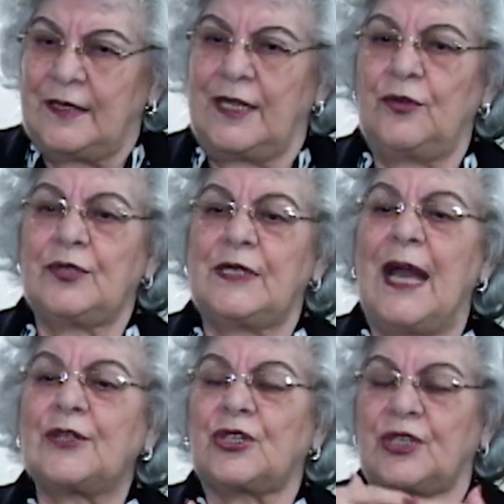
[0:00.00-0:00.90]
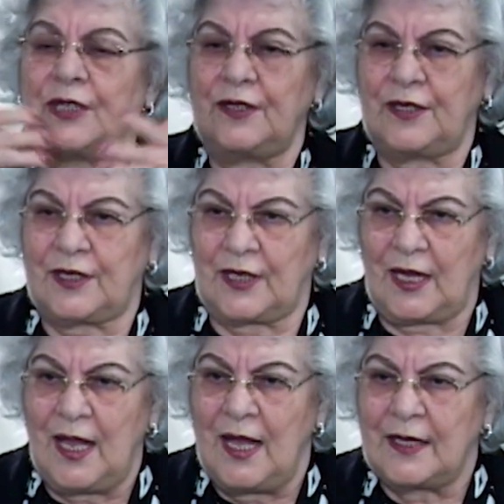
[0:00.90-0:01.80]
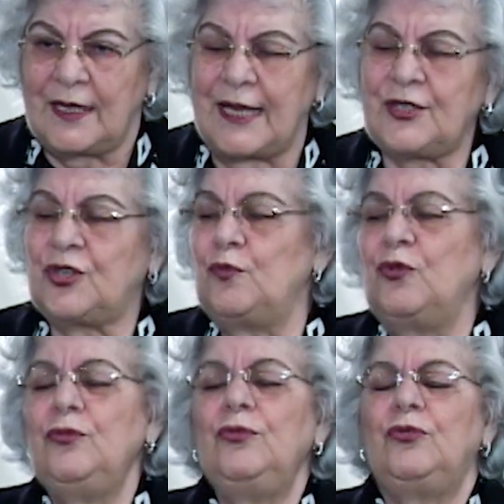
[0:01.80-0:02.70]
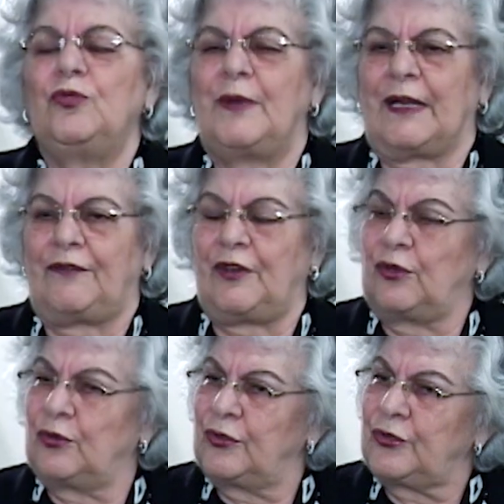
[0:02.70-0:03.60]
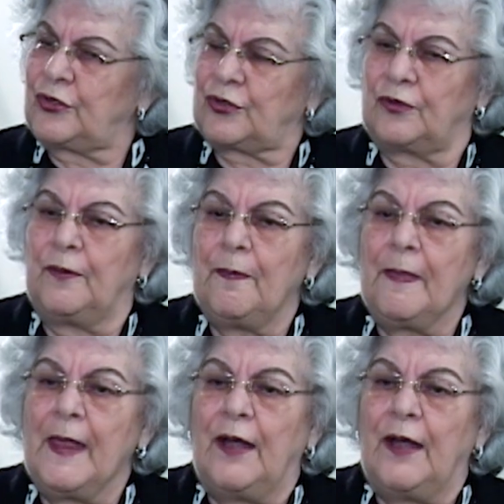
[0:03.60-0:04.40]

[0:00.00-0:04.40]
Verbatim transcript: Deus dá chance, dá esse mundo maravilhoso